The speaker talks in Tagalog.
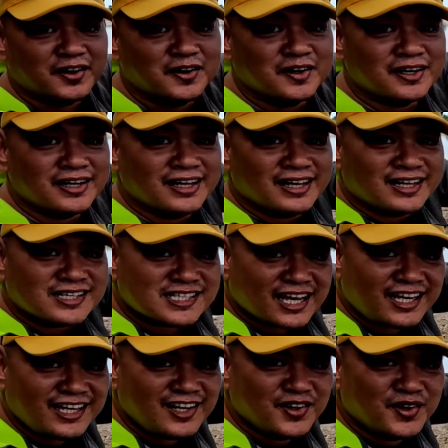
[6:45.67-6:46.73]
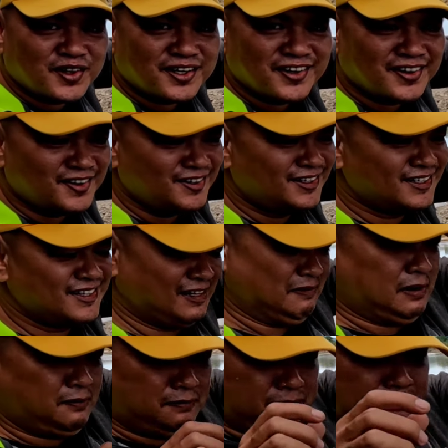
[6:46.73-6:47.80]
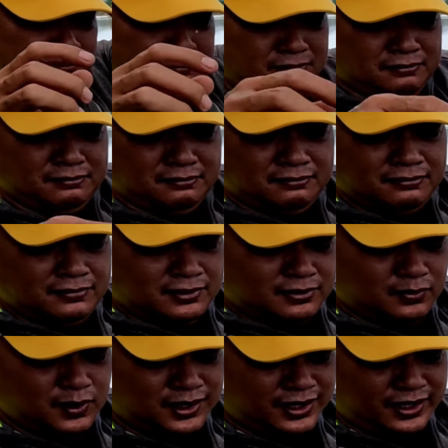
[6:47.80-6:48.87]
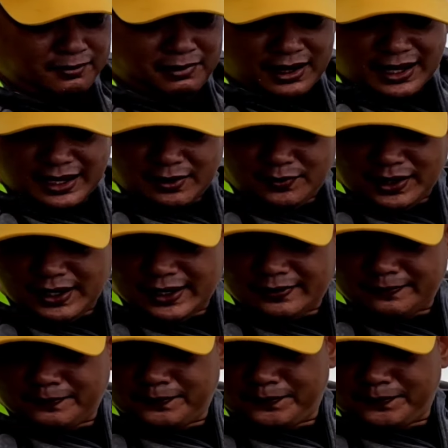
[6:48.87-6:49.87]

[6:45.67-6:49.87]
ano sa ilog o oh. huwag ka nang makakawala